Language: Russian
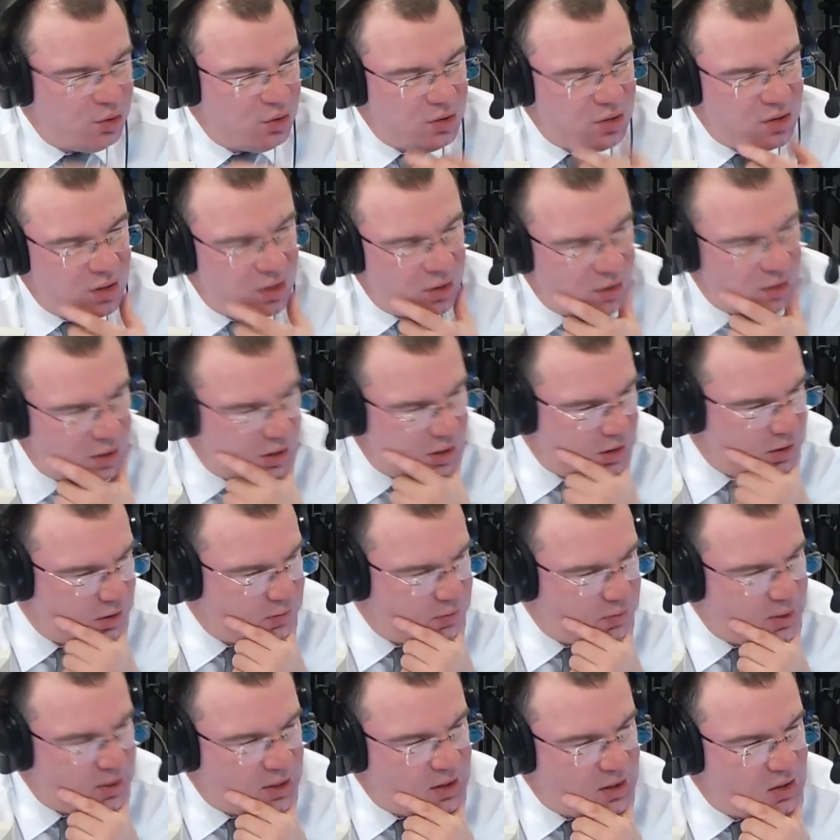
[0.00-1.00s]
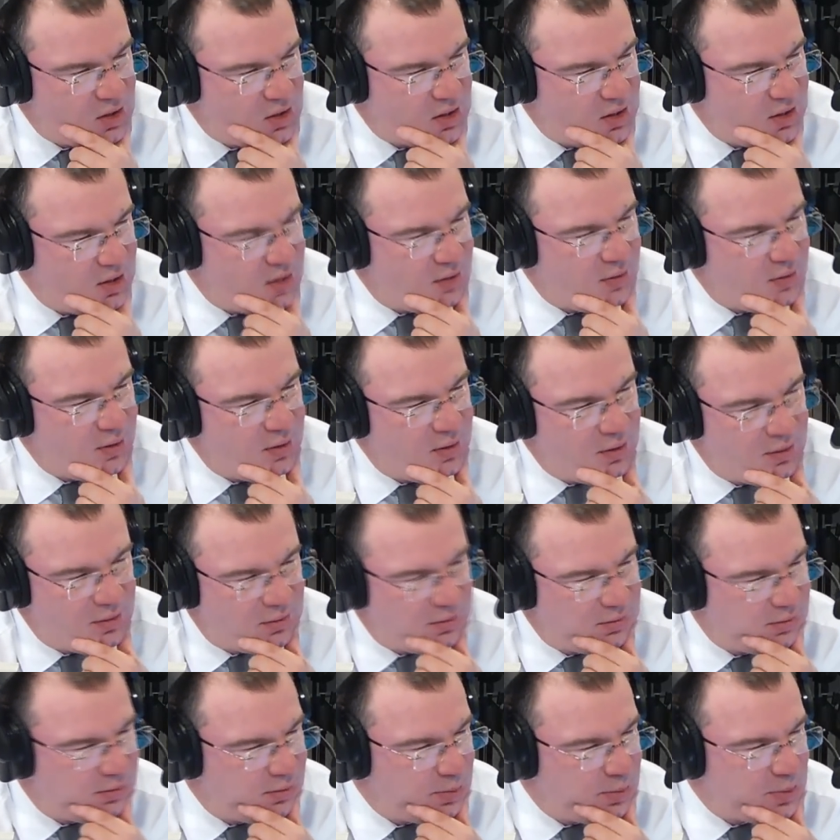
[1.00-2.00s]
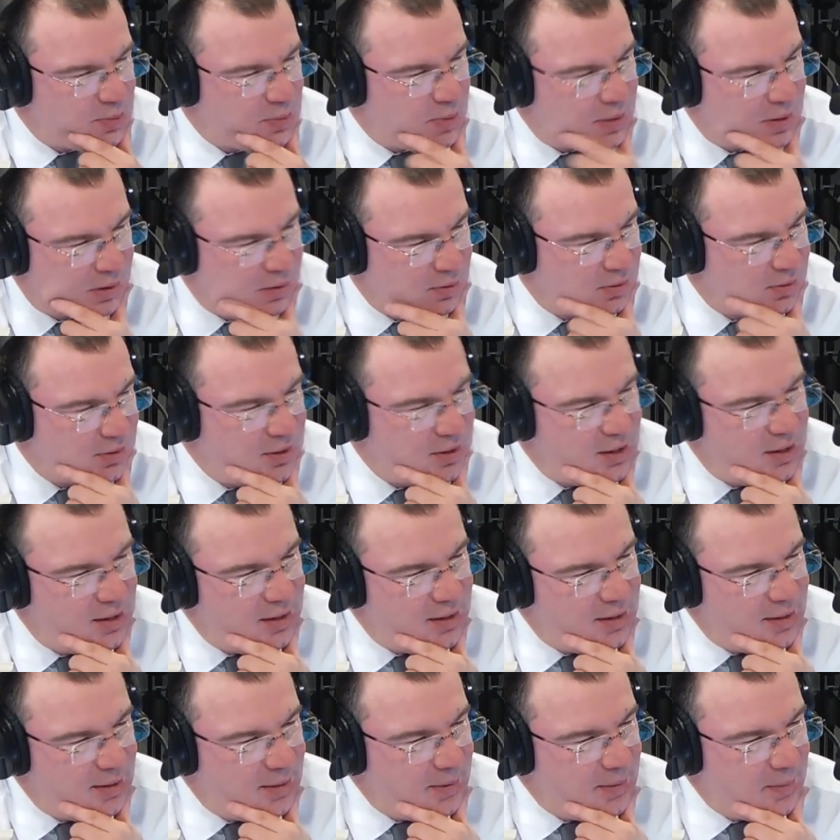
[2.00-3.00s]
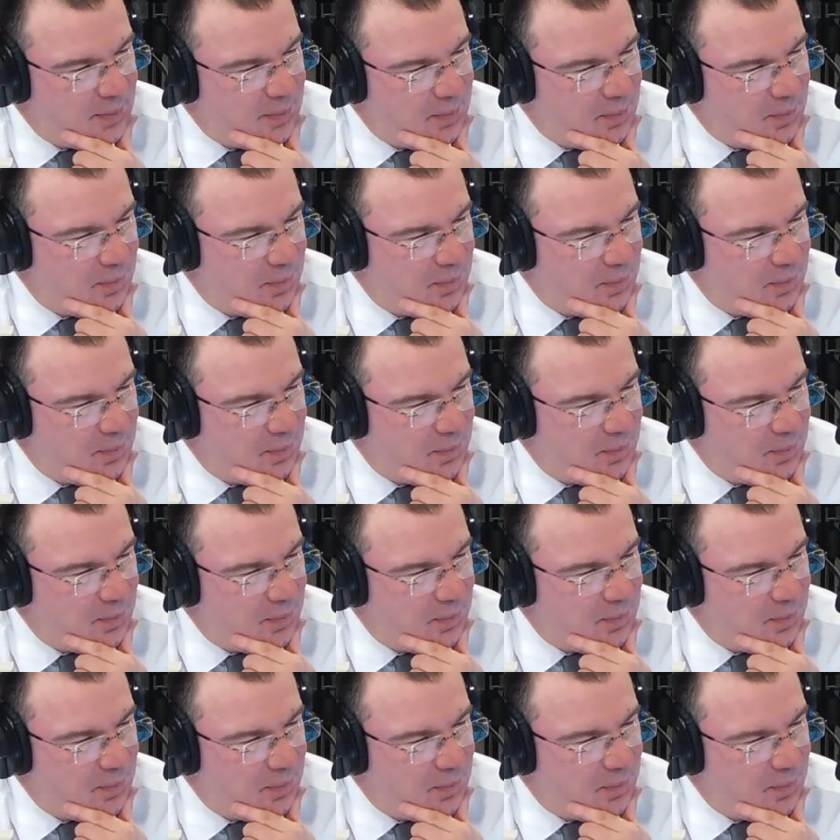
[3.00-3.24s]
тоже знаю, где практически нет э, паспортов. Это